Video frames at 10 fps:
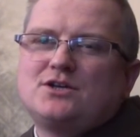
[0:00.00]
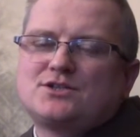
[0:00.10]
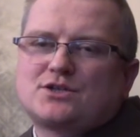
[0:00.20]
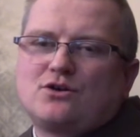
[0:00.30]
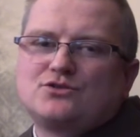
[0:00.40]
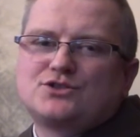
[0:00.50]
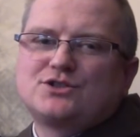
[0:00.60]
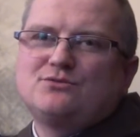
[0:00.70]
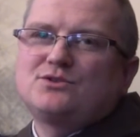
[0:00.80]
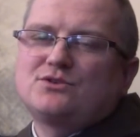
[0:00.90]

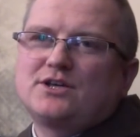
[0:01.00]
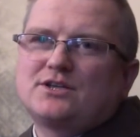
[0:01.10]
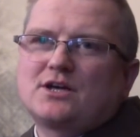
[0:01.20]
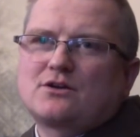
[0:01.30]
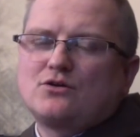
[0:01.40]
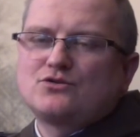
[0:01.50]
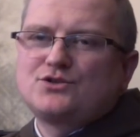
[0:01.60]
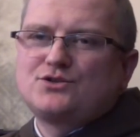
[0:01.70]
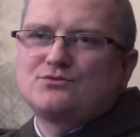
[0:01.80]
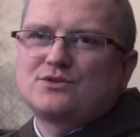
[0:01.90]
skończył, to jednak
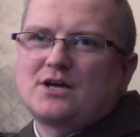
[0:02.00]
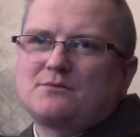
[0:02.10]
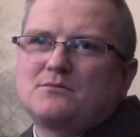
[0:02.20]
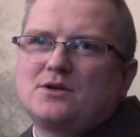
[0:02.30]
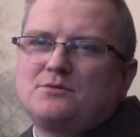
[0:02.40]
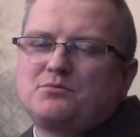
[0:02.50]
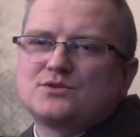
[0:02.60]
Kościół nam y,